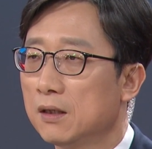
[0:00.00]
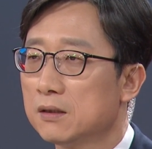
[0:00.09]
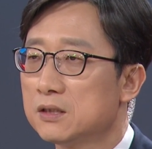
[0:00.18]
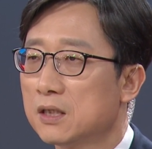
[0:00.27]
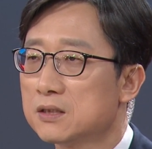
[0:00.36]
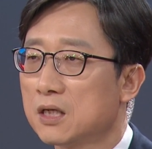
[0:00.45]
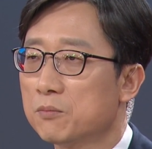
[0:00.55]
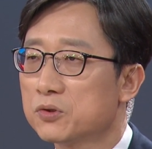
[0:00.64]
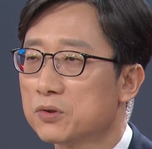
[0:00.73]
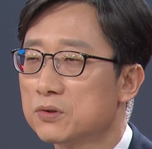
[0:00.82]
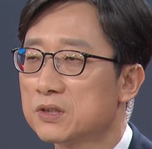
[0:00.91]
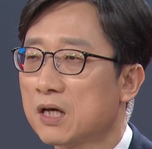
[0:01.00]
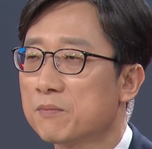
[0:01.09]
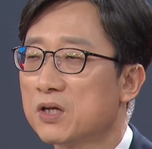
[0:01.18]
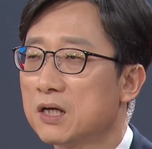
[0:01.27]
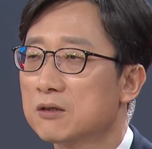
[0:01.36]
지난 잘못을
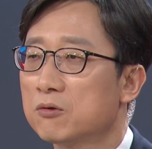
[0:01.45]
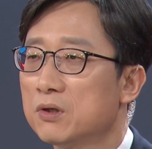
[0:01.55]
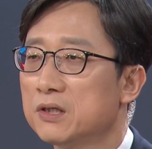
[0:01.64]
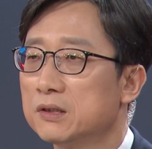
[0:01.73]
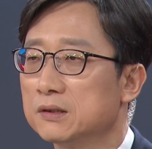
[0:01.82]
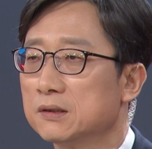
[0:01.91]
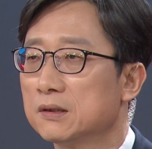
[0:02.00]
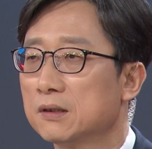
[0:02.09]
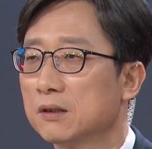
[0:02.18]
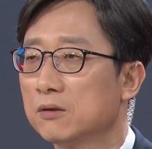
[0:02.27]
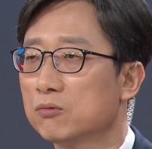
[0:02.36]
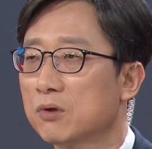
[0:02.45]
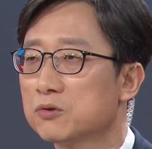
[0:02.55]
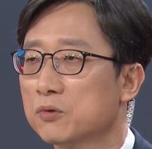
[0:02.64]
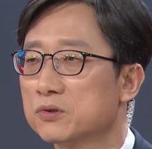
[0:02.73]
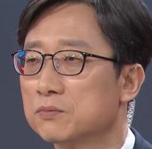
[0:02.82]
사멸할 권리는 누가
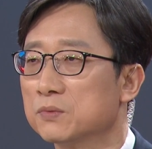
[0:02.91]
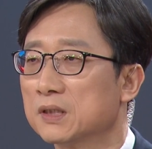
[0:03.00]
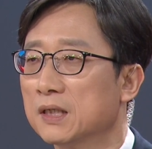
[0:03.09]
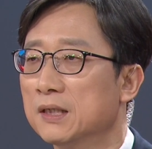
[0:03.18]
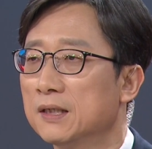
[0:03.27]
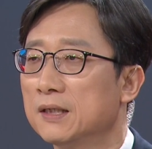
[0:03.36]
주었습니까?